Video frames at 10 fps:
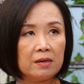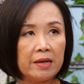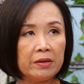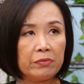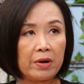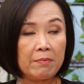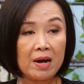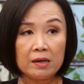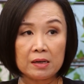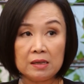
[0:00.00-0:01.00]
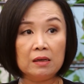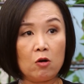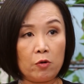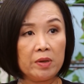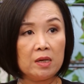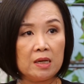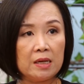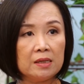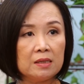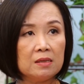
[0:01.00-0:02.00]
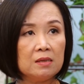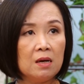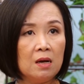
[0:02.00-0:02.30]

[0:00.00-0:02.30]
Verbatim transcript: ในไตรมาส1ของปีนี้ซึ่ง